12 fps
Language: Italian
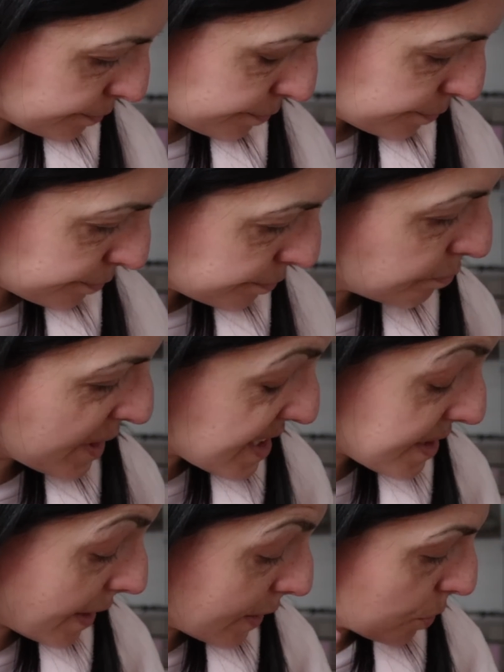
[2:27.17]
mm, è
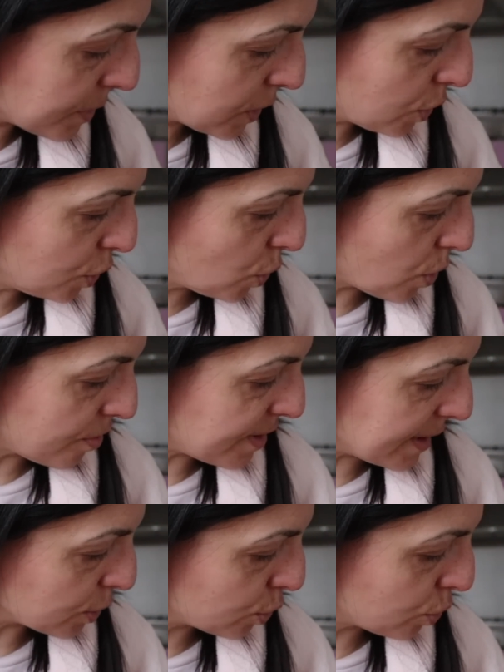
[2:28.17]
strano perché io di qua ho
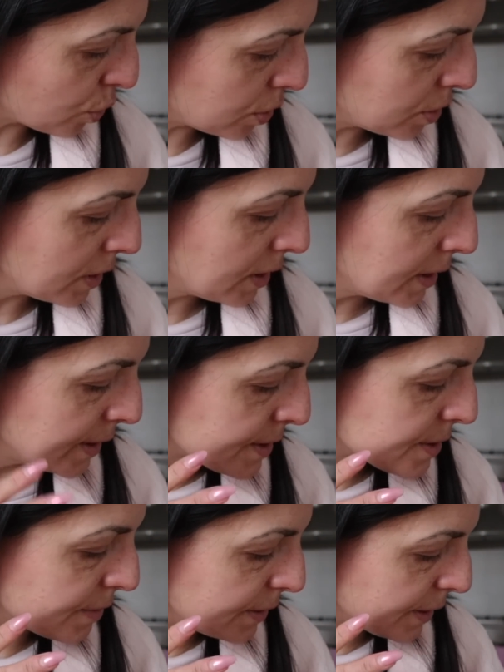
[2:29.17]
fatto
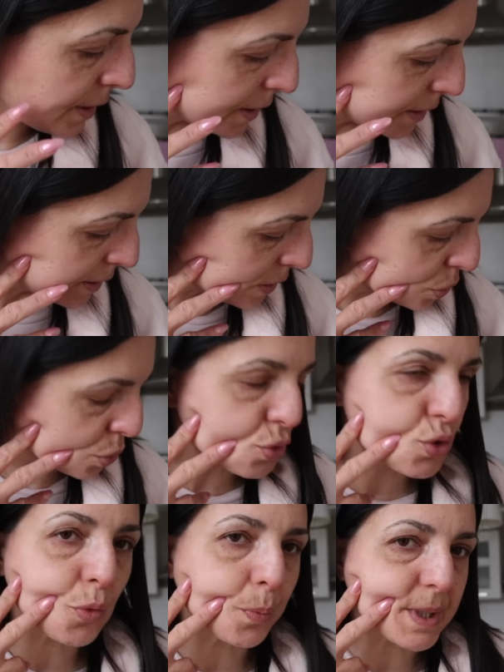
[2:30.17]
si vede che o
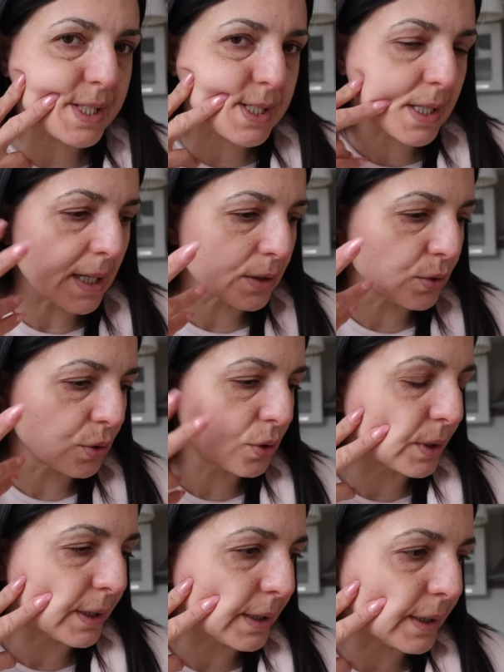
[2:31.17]
non ci ho
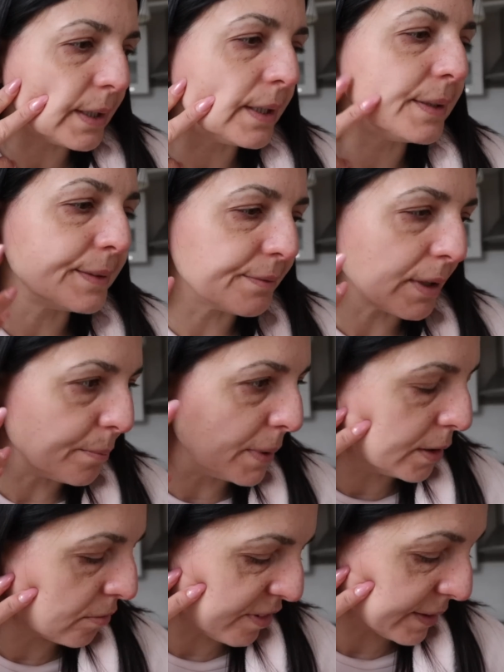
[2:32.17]
passato e
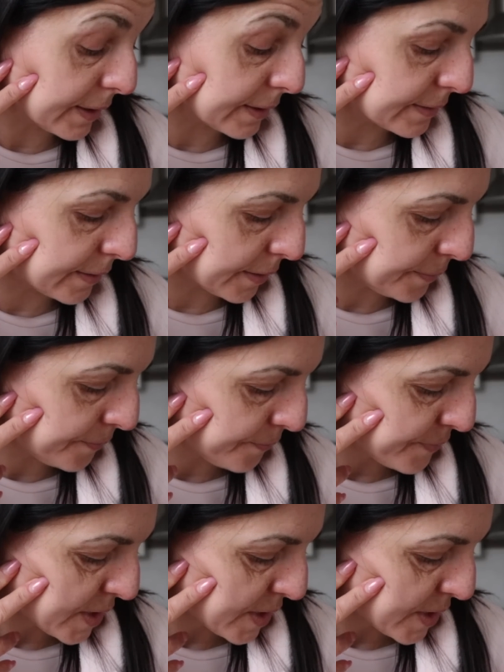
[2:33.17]
vabbè non fa niente